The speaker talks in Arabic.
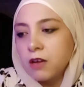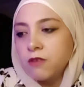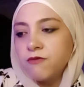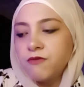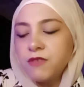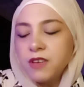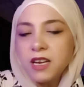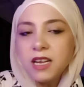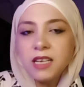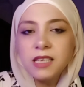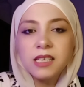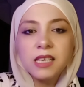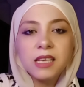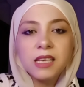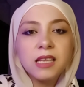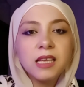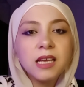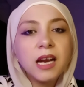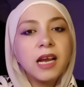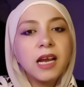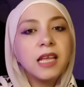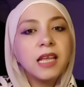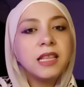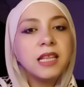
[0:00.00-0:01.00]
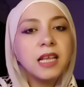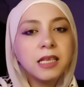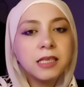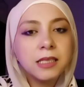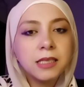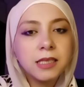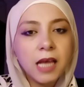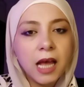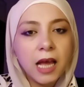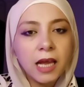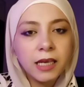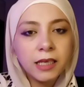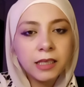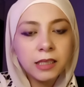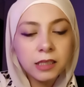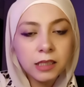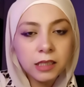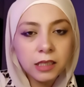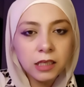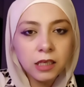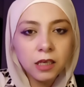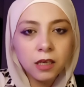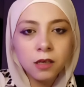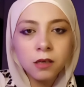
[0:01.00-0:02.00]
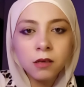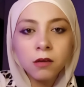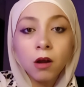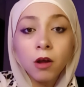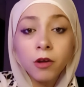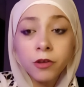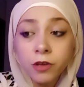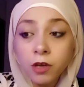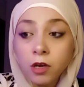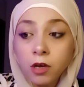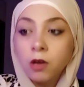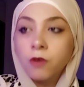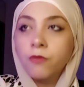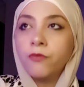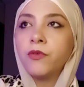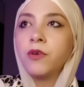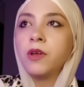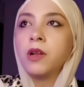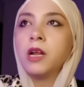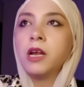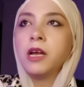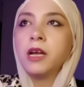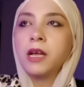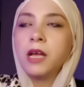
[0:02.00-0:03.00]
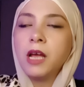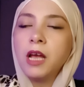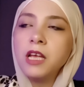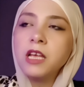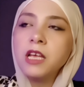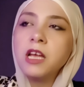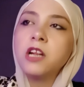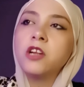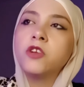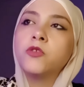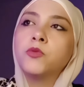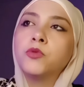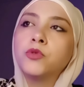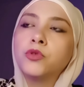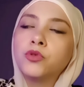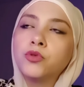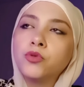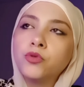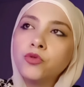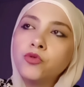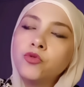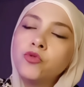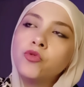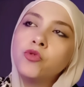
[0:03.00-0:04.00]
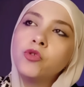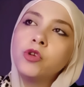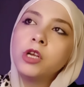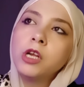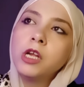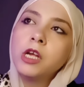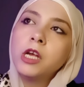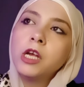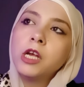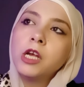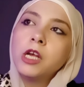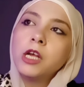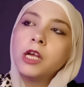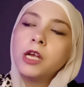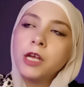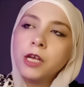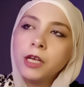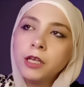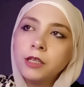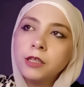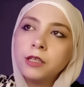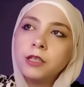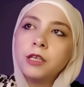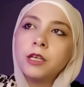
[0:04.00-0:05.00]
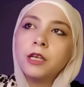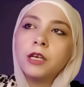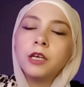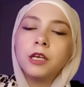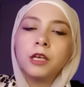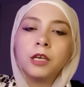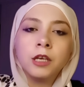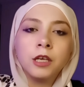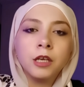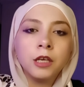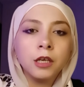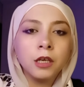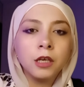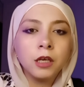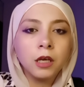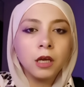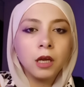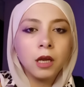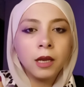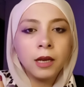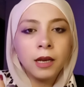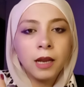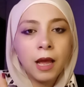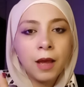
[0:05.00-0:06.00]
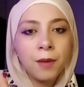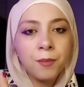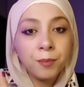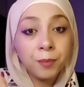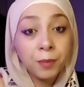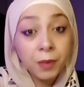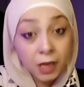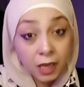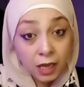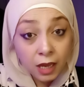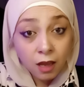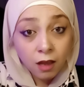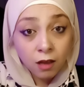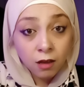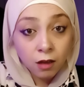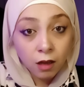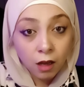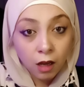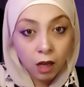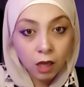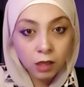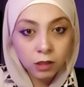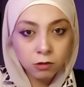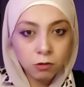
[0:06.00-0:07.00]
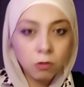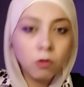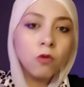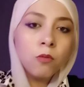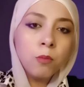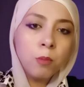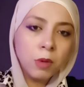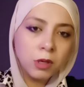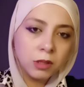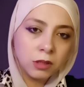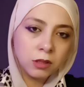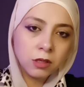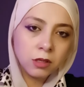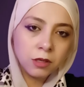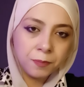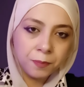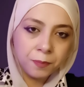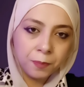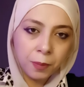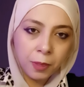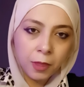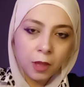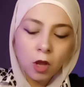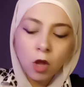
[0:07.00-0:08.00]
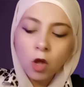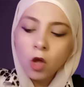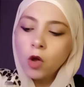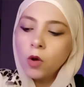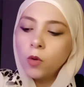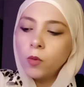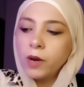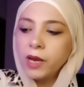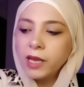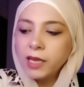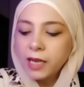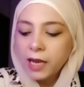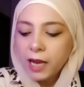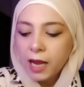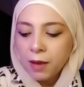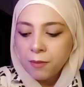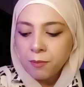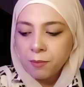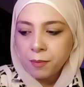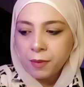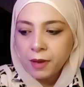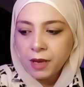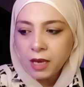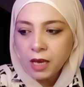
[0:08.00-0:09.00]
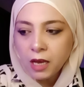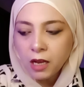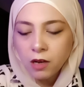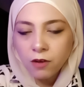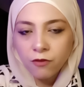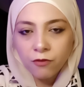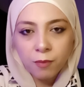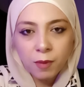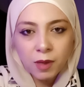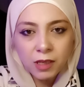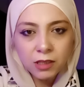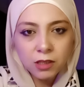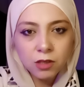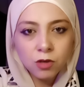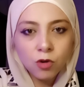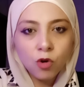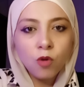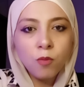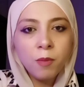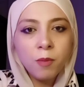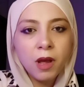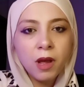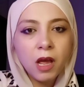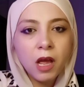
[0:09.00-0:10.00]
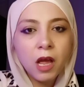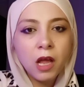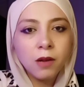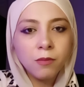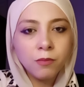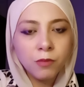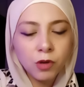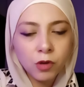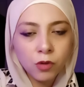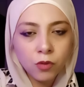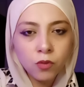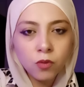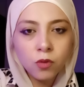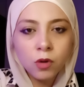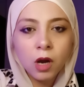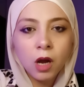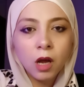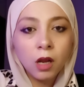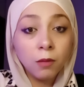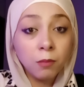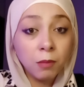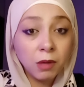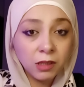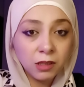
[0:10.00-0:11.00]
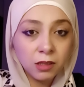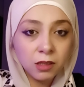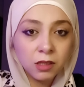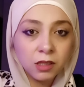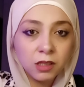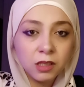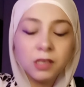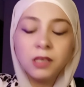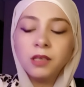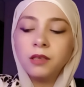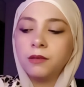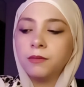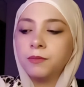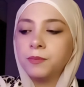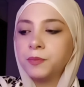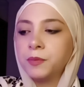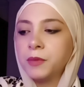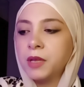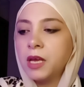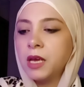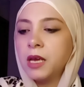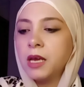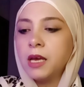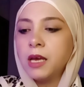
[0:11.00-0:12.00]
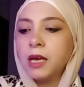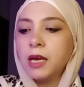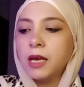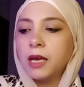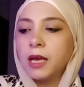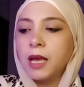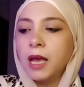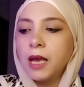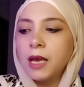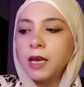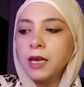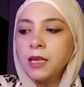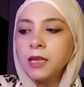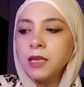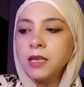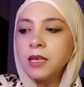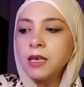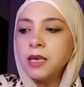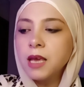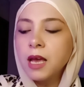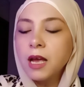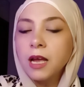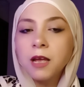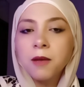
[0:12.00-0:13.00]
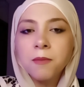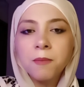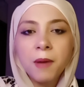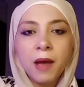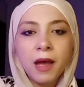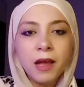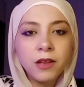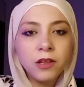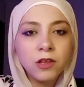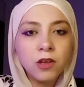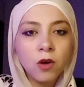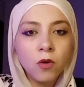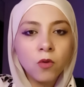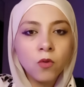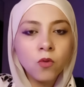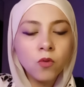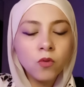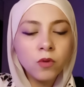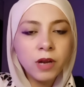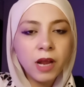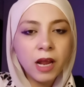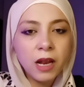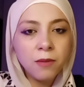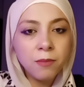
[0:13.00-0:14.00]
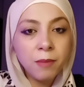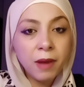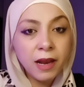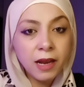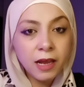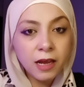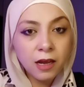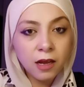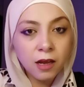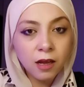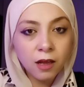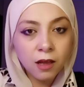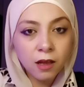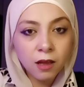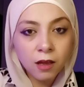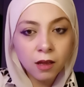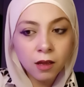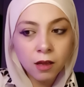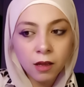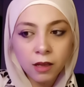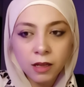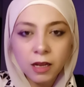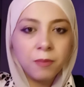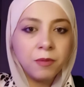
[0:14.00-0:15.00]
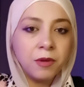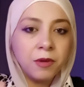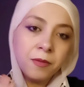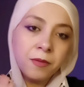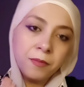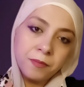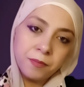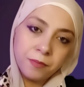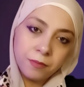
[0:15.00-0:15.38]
كان في ناس كتيرة جدا سألتني ايه رأيك في الحكاية اللي بتقول ان آه، الأنبياء أصلهم مصري وان الأنبياء اللي في مصر هم الملوك المصريين كأن يجب أن يكون الملك نبي